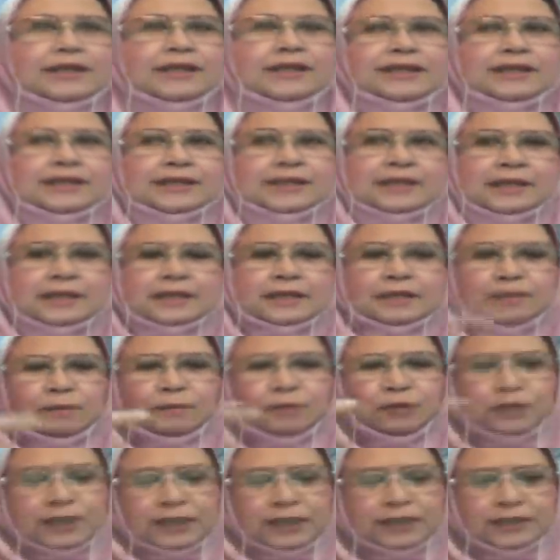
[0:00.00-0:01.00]
Nah,
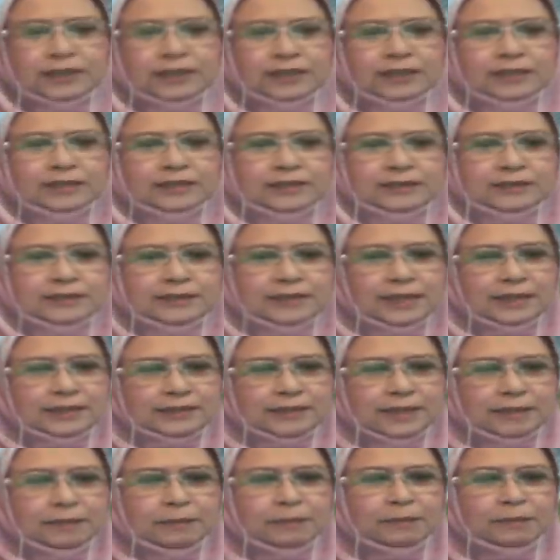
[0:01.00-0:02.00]
kemudian
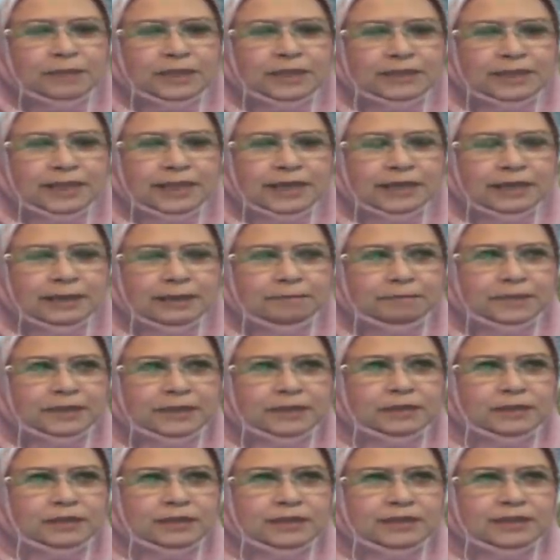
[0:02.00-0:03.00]
yang saya memberi
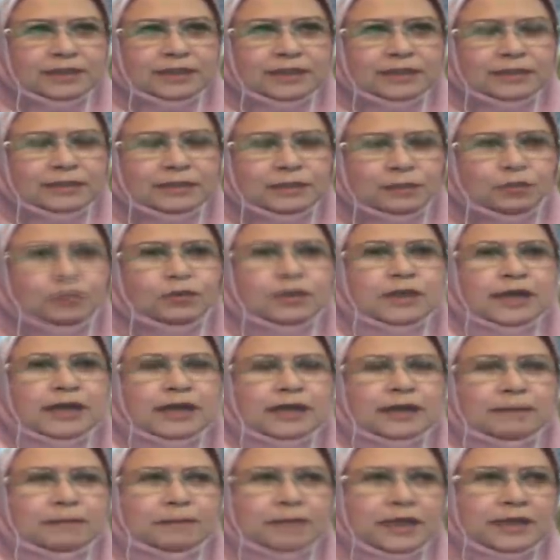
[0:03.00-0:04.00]
tanggapan uh,
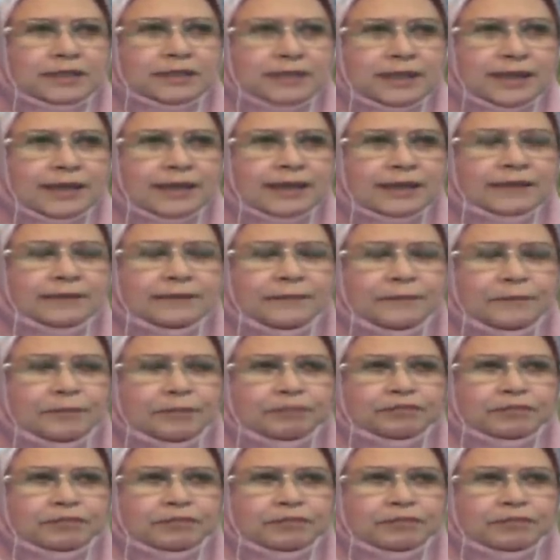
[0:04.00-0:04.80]
juga kepada